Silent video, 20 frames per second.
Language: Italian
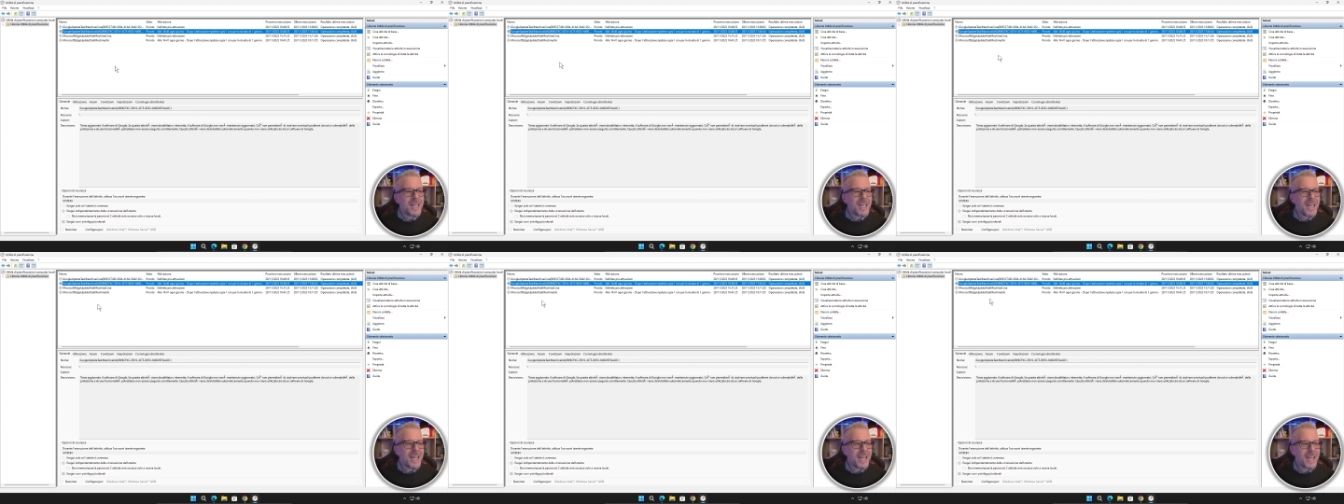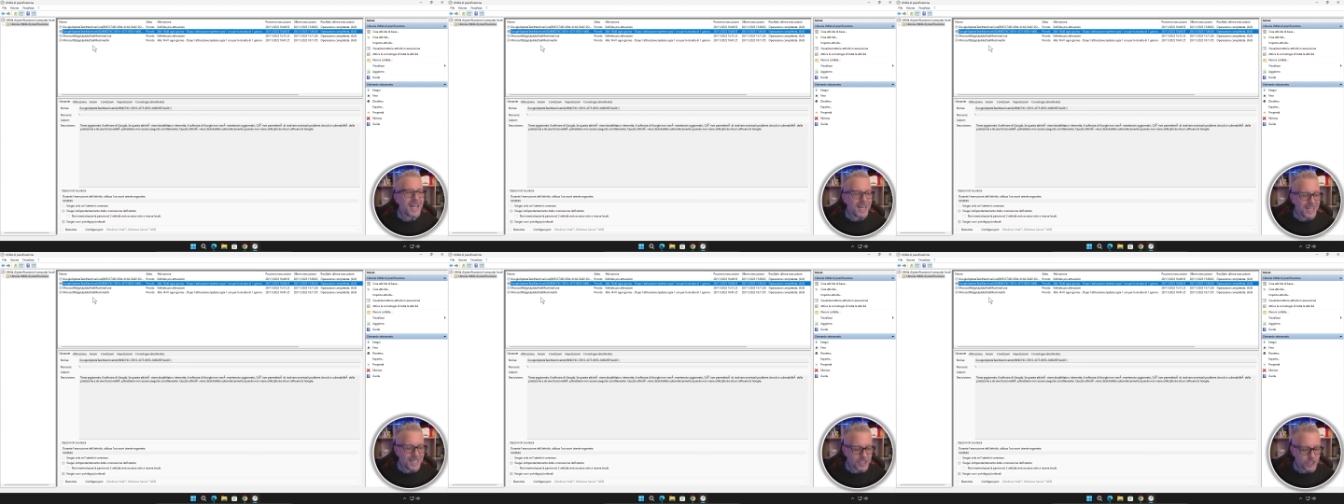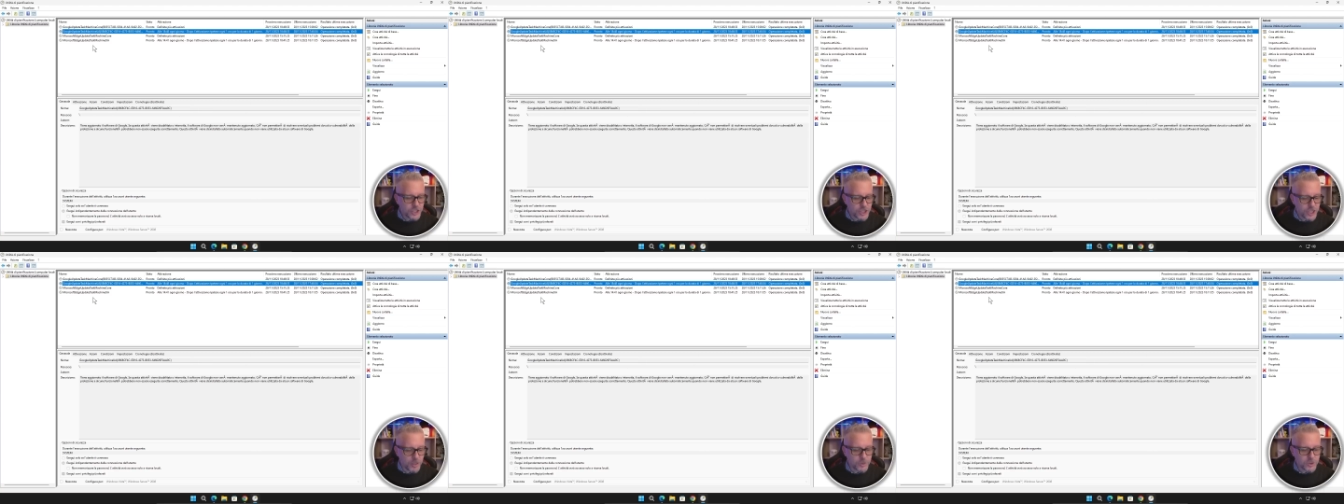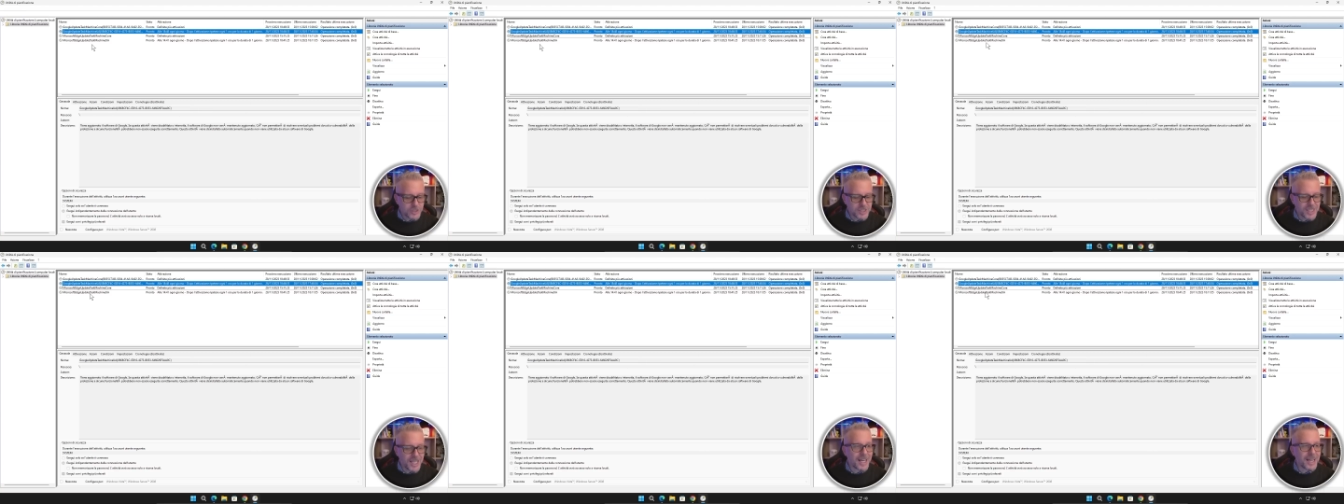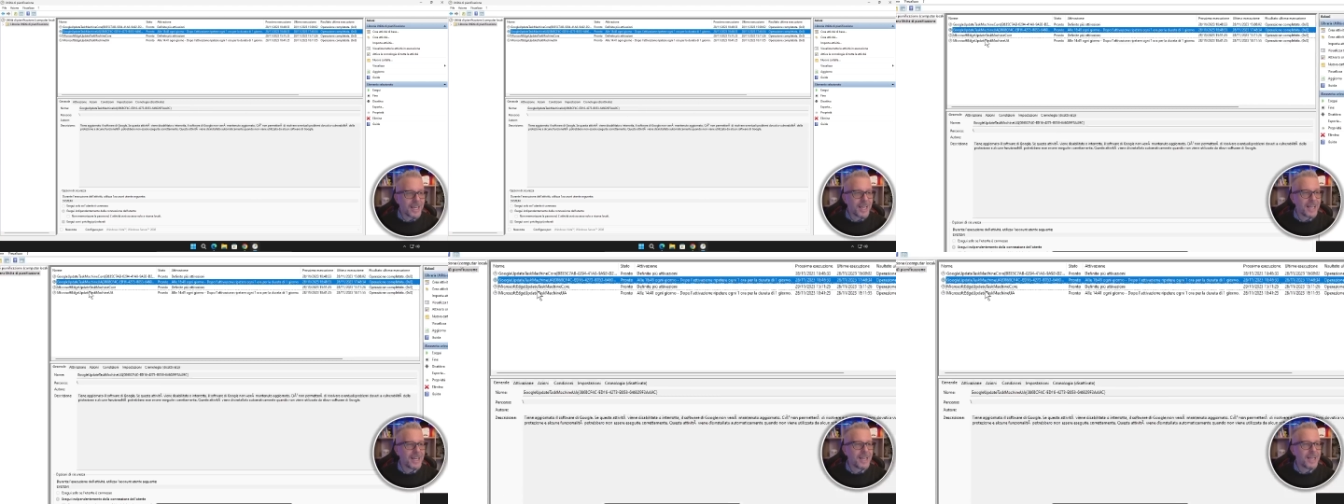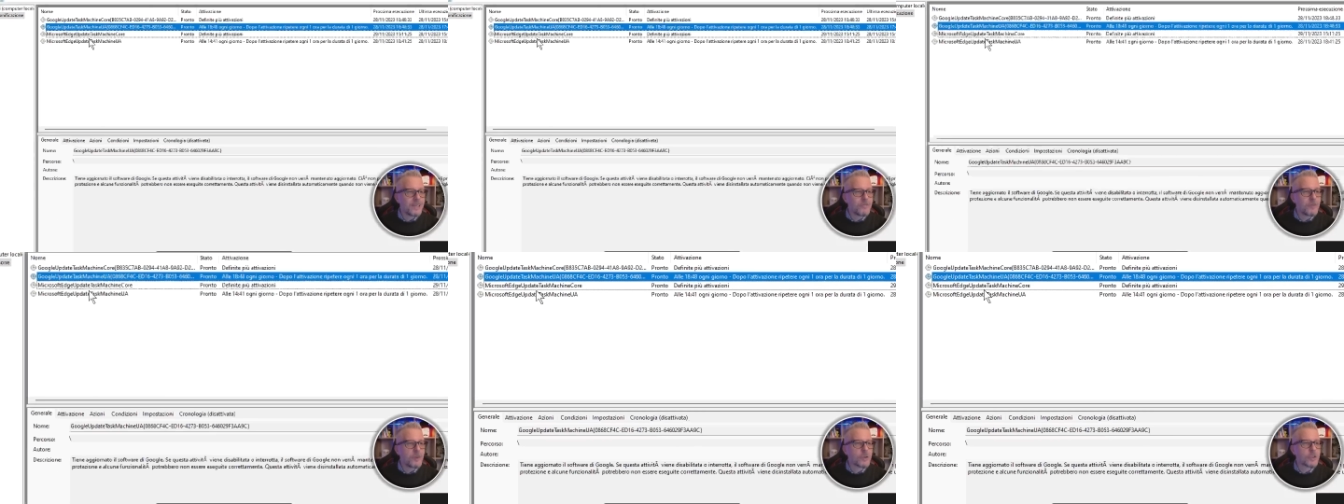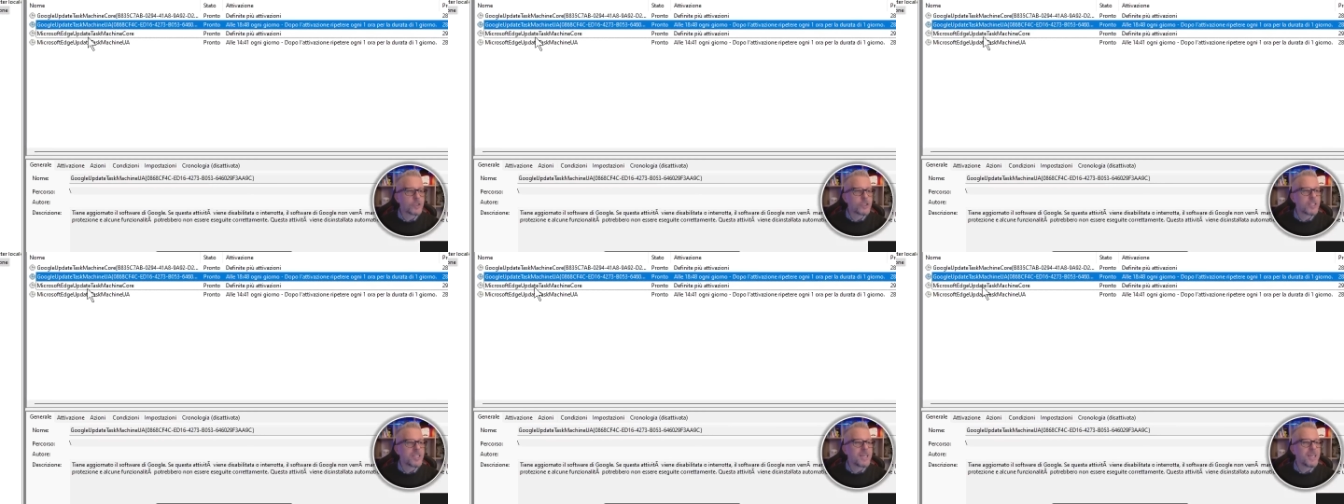e lasciamo stare le
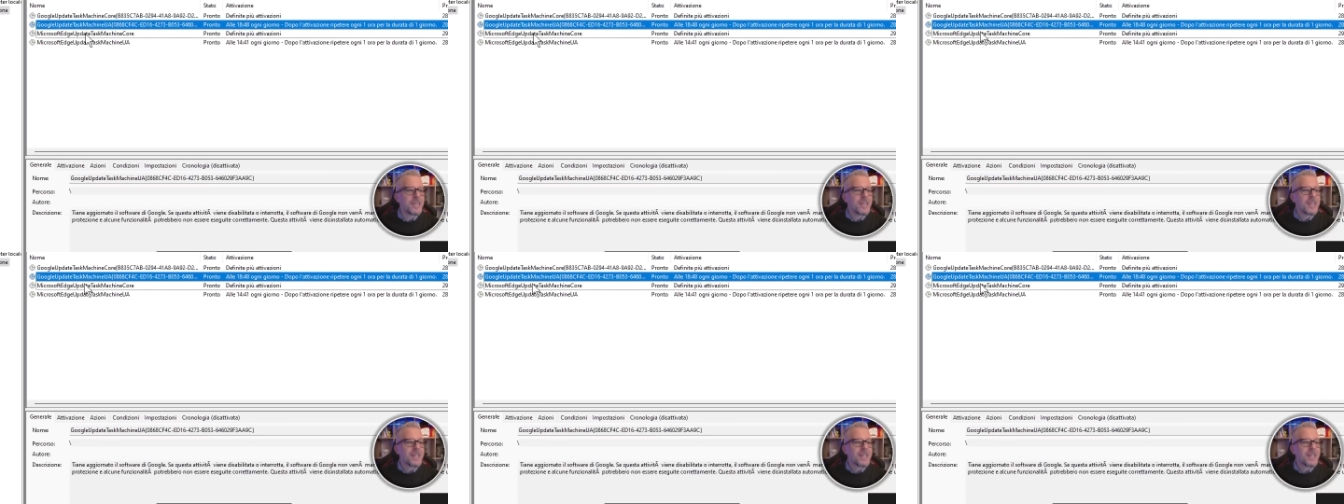voci